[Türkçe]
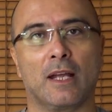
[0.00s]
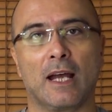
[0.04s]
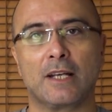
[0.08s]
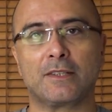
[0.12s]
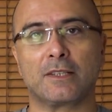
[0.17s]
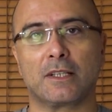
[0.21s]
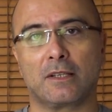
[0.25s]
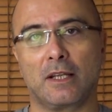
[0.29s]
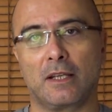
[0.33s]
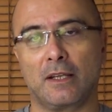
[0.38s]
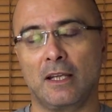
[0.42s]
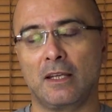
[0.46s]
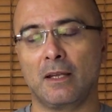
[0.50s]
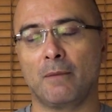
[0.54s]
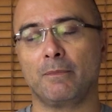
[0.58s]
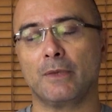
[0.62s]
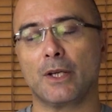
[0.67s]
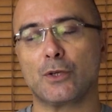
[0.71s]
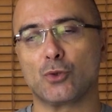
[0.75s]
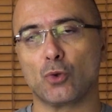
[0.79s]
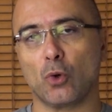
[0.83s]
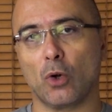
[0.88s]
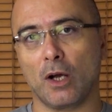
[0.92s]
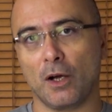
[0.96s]
Gerçekten
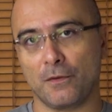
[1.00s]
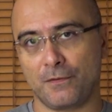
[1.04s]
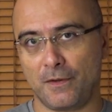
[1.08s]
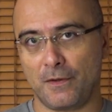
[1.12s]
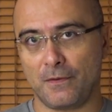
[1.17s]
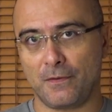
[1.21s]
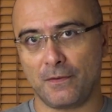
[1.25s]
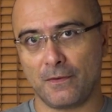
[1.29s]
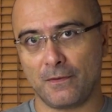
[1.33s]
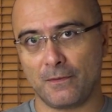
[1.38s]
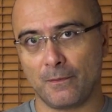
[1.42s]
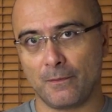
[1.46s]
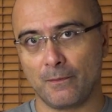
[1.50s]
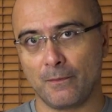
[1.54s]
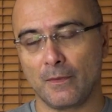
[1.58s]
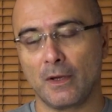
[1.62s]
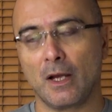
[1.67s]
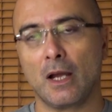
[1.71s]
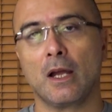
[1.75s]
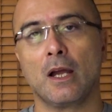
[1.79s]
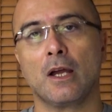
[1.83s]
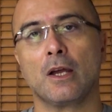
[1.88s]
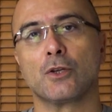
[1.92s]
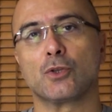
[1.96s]
elimde çok hafif,
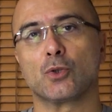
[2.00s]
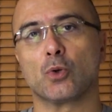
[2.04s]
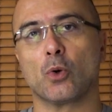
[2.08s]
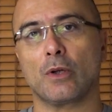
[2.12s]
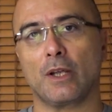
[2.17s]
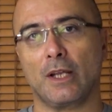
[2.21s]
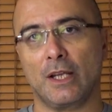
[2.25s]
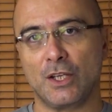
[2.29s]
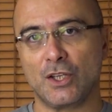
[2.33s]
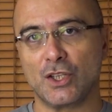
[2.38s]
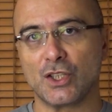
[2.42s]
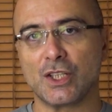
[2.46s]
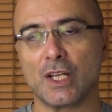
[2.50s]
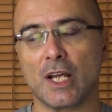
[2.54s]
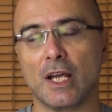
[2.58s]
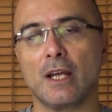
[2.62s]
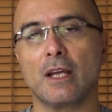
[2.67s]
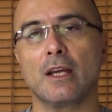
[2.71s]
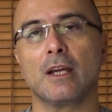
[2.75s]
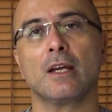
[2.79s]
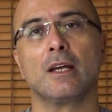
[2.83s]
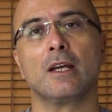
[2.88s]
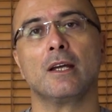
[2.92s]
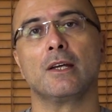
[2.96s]
çok
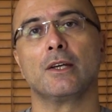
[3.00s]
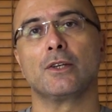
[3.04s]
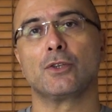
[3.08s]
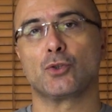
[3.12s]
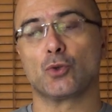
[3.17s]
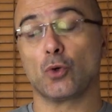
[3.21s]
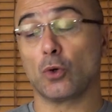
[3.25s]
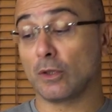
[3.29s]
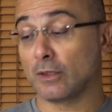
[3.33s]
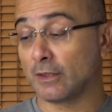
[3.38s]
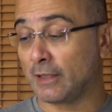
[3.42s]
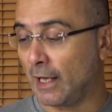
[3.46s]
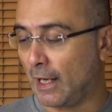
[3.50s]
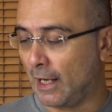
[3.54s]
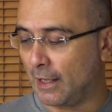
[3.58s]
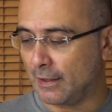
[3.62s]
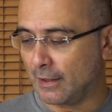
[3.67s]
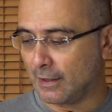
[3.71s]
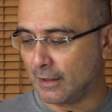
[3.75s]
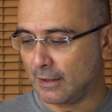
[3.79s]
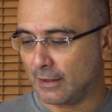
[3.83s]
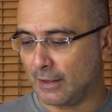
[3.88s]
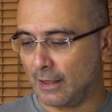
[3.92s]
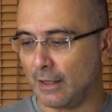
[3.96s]
ince, çok
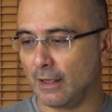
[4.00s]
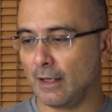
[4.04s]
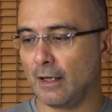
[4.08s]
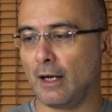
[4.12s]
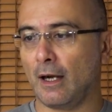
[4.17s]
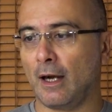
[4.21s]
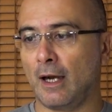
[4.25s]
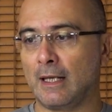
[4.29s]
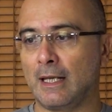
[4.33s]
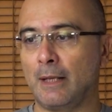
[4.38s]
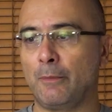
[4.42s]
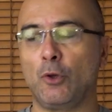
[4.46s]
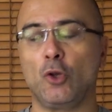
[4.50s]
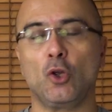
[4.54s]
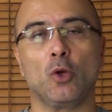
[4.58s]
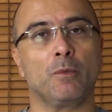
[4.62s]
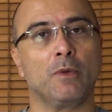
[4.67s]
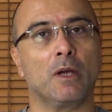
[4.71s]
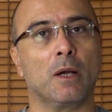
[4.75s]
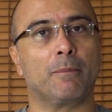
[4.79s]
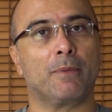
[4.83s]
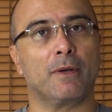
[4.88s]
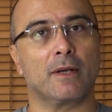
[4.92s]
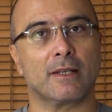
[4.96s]
dayanıklı
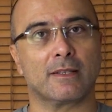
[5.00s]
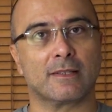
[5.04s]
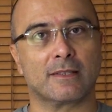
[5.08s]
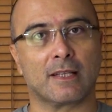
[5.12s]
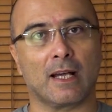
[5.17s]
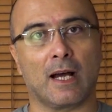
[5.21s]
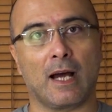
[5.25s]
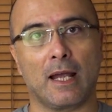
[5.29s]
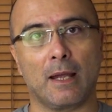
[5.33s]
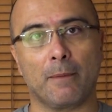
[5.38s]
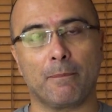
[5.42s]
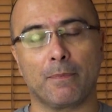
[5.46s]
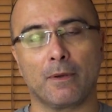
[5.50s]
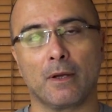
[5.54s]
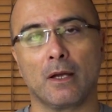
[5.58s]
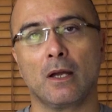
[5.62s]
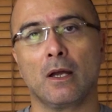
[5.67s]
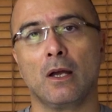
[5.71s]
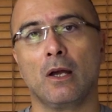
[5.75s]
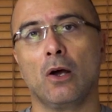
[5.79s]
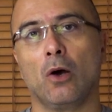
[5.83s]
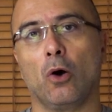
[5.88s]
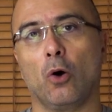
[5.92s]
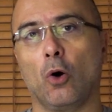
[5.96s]
alüminyum yapıya sahip
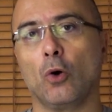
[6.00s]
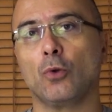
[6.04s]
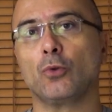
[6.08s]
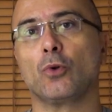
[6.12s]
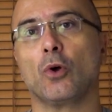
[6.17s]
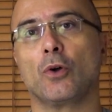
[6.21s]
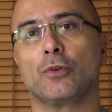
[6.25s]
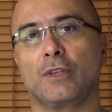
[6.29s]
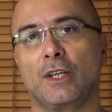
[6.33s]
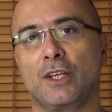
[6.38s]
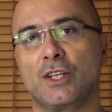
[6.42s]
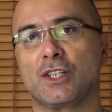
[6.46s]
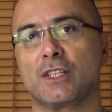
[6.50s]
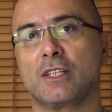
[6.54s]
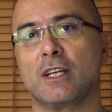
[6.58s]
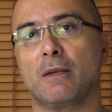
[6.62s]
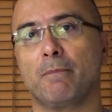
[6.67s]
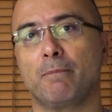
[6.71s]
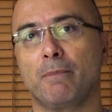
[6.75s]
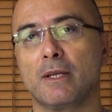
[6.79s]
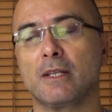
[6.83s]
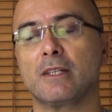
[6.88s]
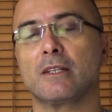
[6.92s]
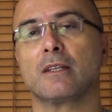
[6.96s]
14
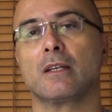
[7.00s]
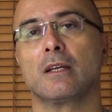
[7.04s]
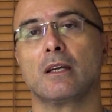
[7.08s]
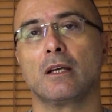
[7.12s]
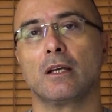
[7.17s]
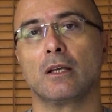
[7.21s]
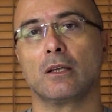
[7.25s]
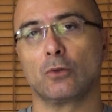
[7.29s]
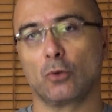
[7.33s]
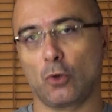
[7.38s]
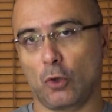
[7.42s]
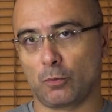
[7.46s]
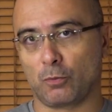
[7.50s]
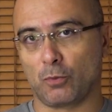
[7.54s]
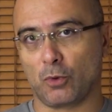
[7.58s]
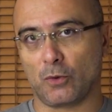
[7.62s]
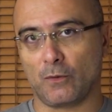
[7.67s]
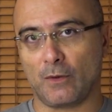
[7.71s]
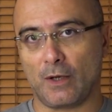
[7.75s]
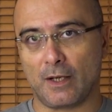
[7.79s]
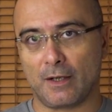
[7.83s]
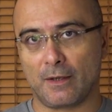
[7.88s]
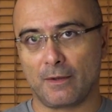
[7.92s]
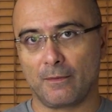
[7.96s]
inçlik bir
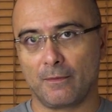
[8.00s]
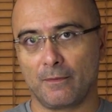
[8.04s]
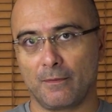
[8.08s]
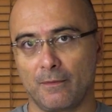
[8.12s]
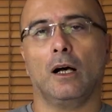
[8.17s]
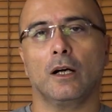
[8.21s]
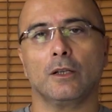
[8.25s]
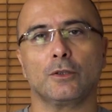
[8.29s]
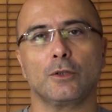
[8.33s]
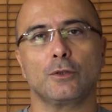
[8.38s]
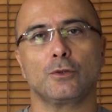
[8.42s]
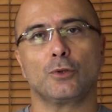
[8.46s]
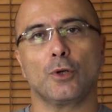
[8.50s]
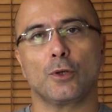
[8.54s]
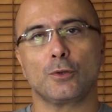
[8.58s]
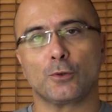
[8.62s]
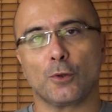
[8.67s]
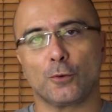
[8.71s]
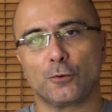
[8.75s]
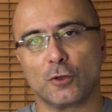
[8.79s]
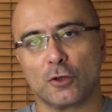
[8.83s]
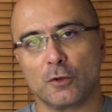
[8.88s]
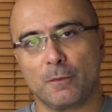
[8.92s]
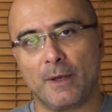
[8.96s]
notluk var. Asus
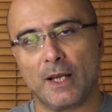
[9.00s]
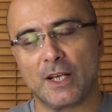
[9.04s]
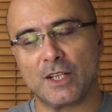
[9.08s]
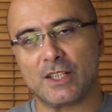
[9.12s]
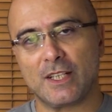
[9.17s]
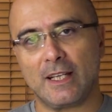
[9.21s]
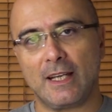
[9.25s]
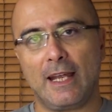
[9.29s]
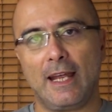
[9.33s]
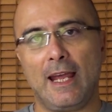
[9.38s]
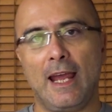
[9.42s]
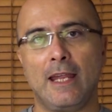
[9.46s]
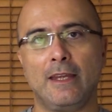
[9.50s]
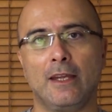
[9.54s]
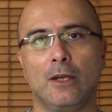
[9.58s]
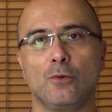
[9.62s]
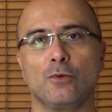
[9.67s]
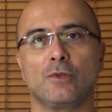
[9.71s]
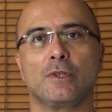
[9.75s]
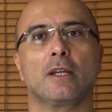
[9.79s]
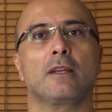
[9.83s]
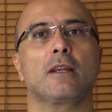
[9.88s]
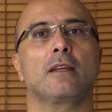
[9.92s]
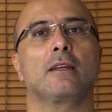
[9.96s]
435 N'in
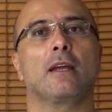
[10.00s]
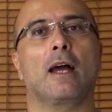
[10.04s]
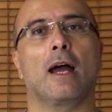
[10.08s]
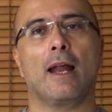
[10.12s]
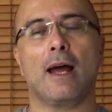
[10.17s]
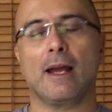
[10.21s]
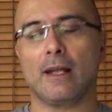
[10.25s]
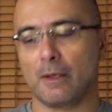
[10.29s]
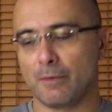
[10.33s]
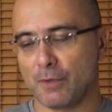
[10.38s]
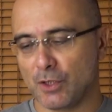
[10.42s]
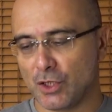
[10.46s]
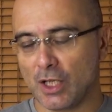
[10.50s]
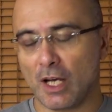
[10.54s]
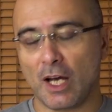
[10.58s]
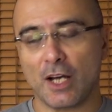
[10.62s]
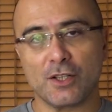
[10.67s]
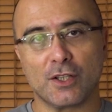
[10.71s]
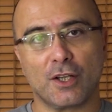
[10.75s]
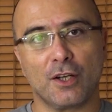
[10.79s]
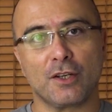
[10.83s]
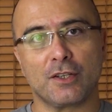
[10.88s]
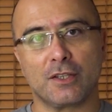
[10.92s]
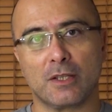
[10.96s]
üzerinde herhangi bir
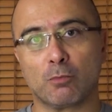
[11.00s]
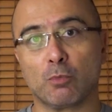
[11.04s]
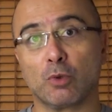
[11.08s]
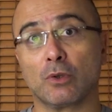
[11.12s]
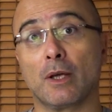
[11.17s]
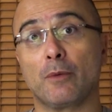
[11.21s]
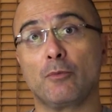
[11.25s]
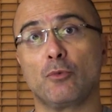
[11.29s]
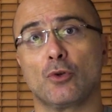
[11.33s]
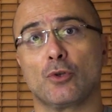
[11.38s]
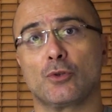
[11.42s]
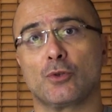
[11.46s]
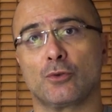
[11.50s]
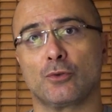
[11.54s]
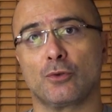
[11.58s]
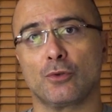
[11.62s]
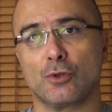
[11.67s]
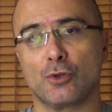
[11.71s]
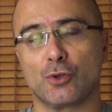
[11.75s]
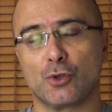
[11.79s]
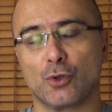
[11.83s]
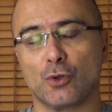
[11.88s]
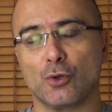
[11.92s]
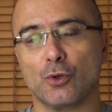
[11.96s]
şarj girişi
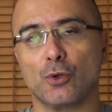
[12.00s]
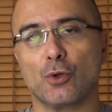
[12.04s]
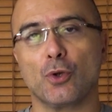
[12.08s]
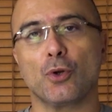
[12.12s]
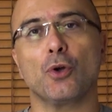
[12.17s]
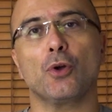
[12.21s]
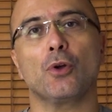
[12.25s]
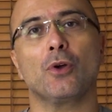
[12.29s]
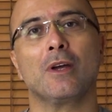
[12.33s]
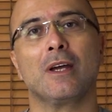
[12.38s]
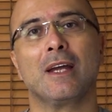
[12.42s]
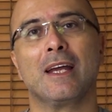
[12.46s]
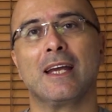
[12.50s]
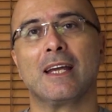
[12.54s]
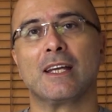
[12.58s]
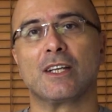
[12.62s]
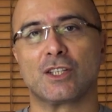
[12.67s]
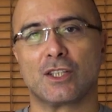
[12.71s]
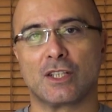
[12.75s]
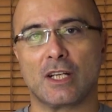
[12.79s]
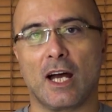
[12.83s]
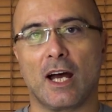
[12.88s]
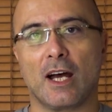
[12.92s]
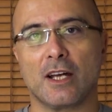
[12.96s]
bulamıyorsunuz. Çünkü
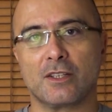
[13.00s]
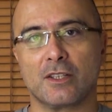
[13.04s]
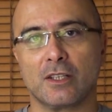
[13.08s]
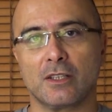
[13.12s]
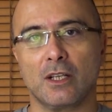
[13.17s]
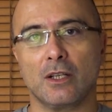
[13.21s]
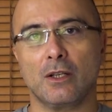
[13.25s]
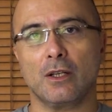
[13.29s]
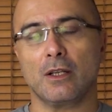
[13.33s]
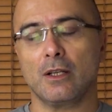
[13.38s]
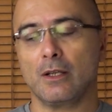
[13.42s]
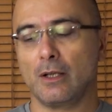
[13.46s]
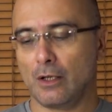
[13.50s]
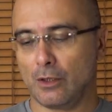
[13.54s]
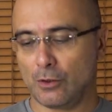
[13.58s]
şarjını